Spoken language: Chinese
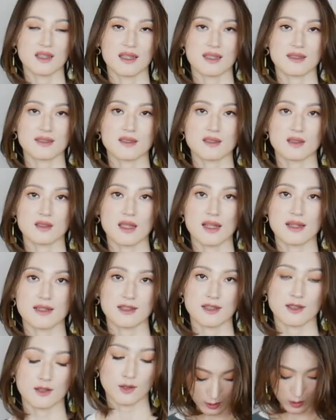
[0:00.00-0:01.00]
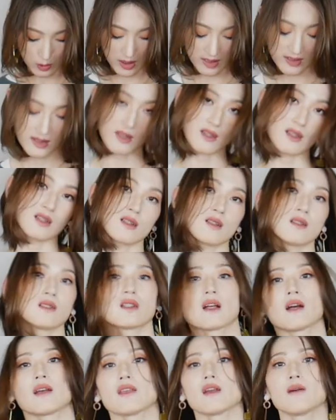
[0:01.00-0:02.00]
颜色，但是穿在身
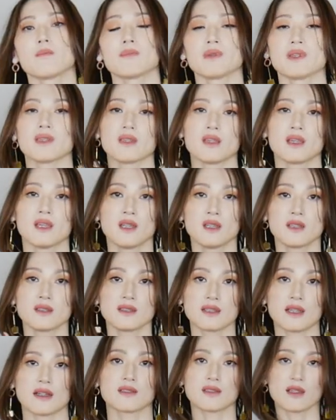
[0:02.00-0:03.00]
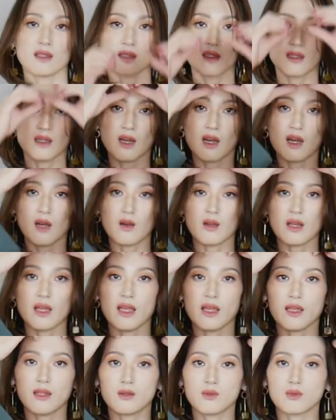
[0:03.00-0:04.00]
上要比想象的要好看很